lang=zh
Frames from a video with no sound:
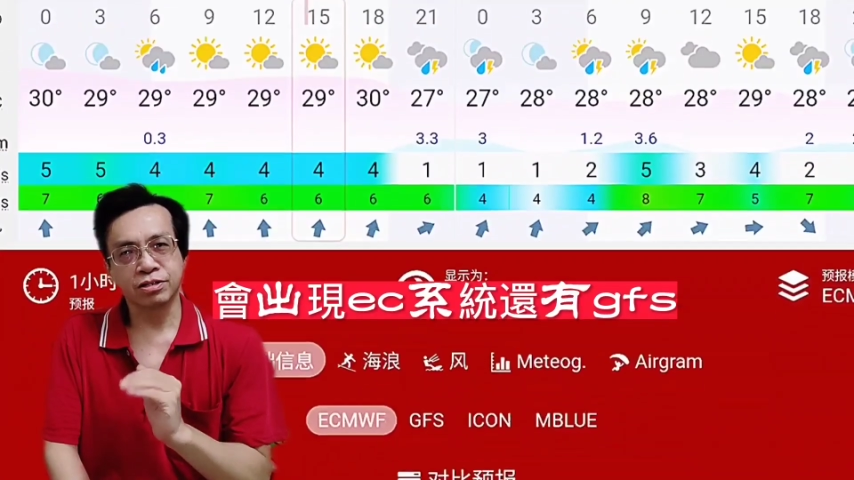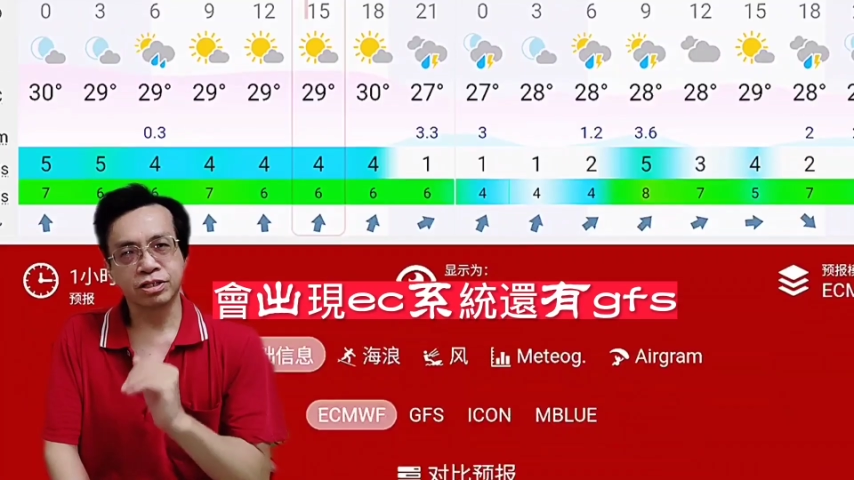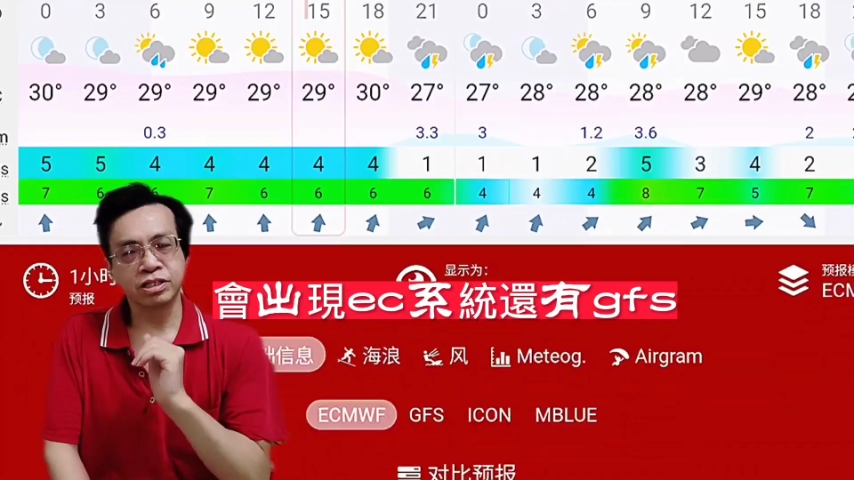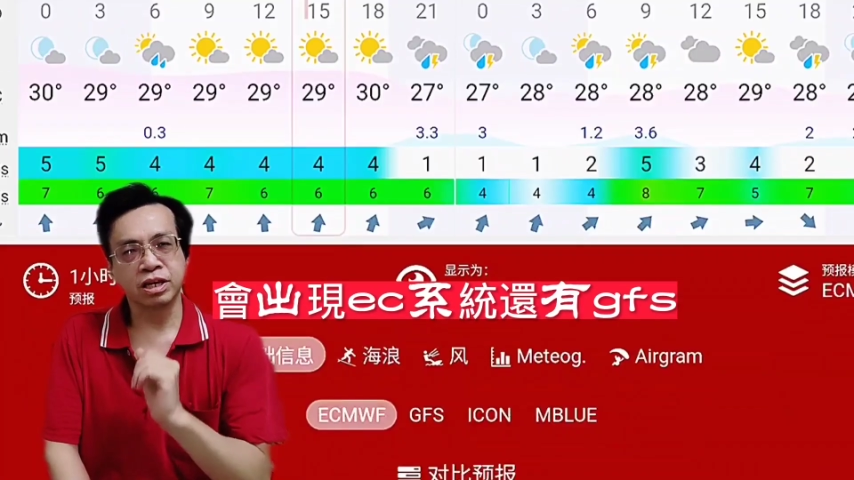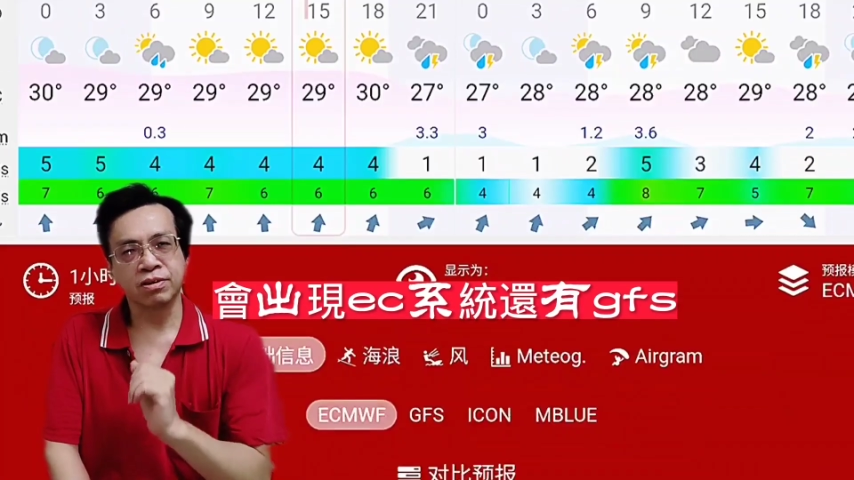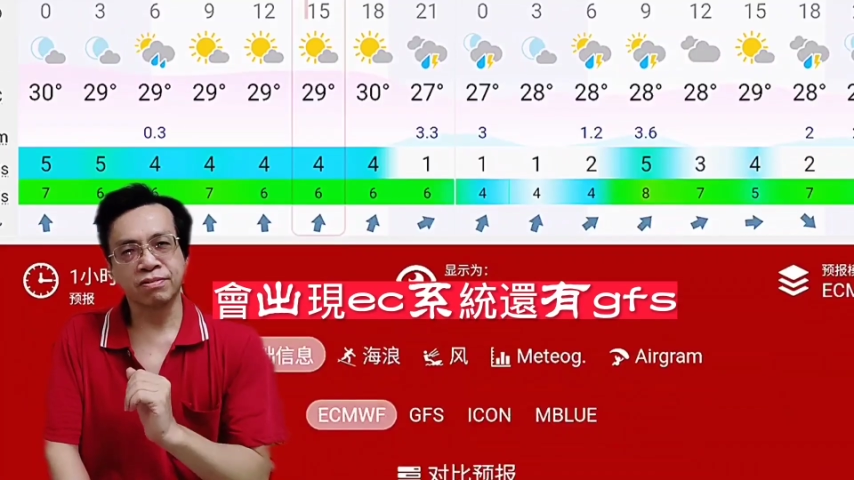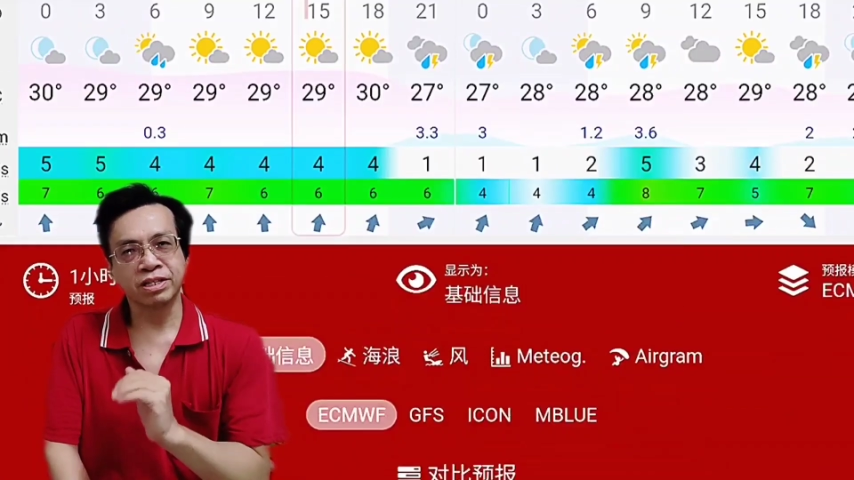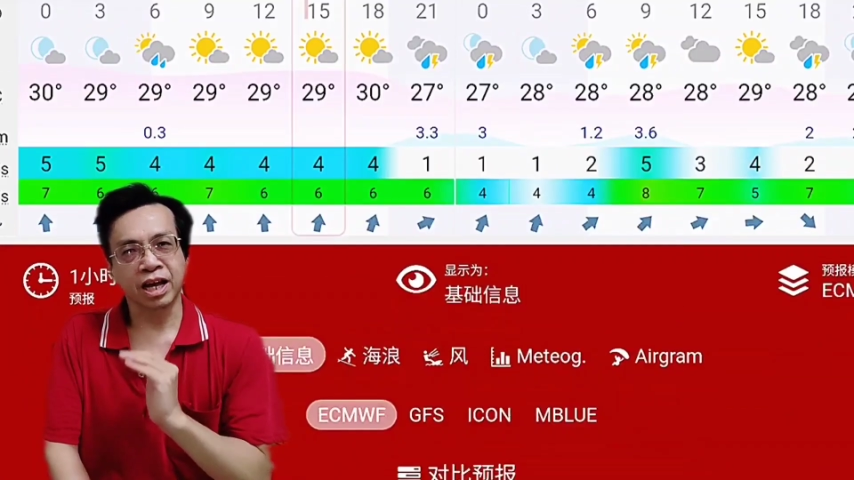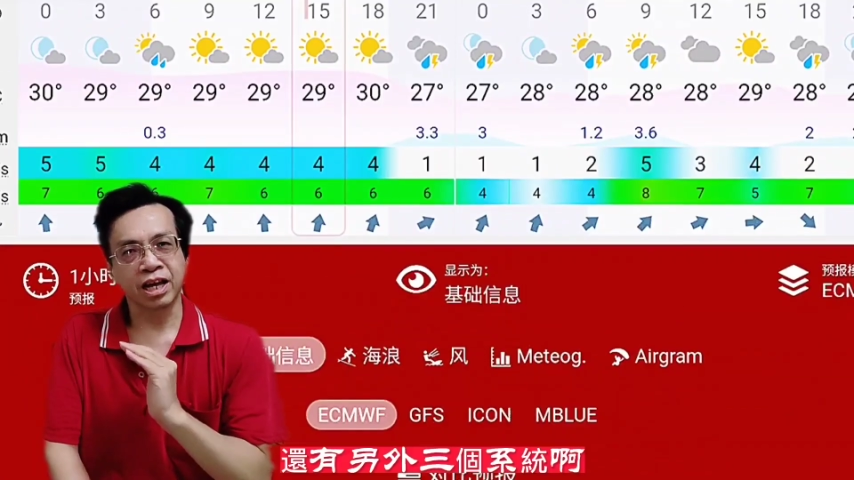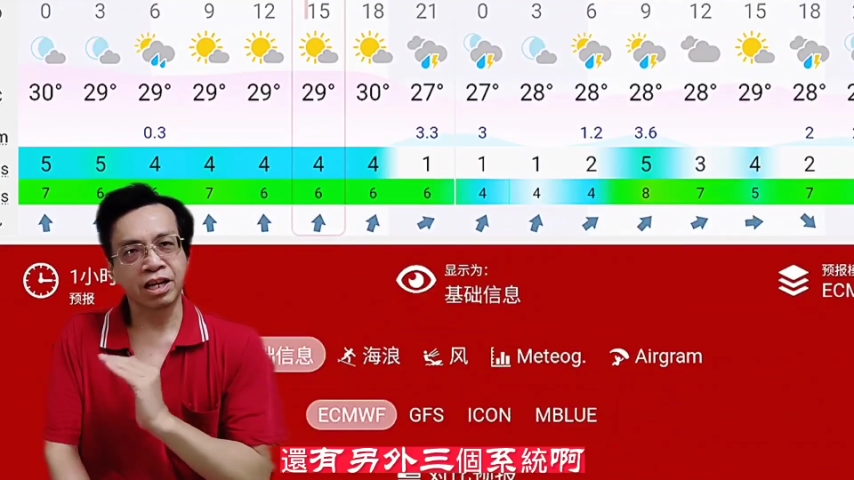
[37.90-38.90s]
有
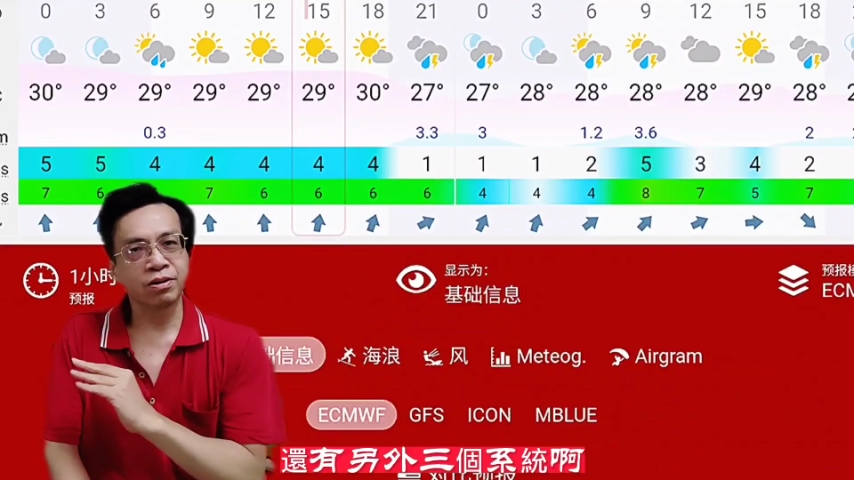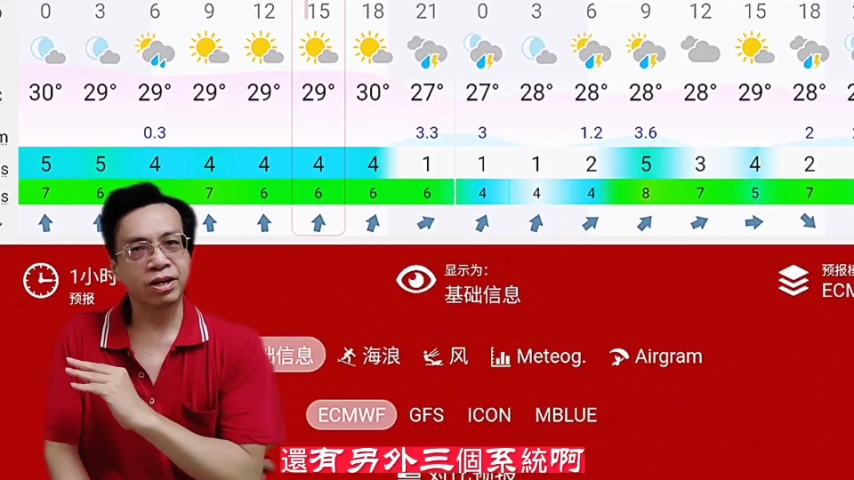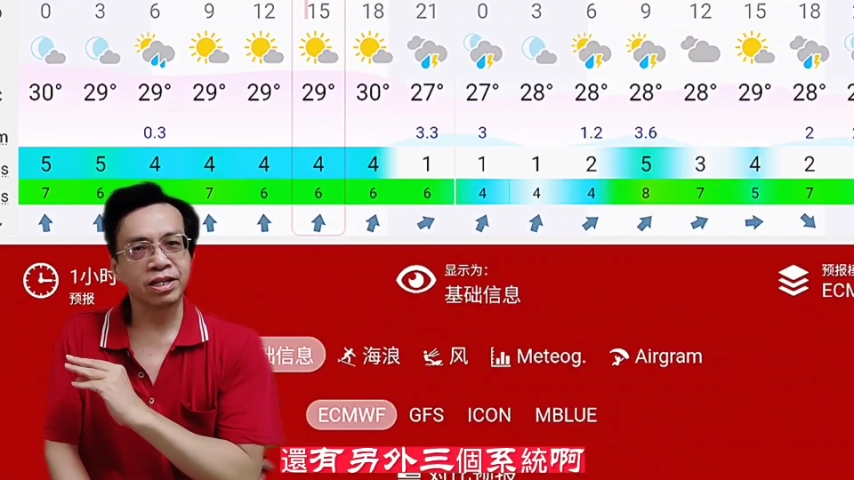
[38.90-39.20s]
GFS，还有另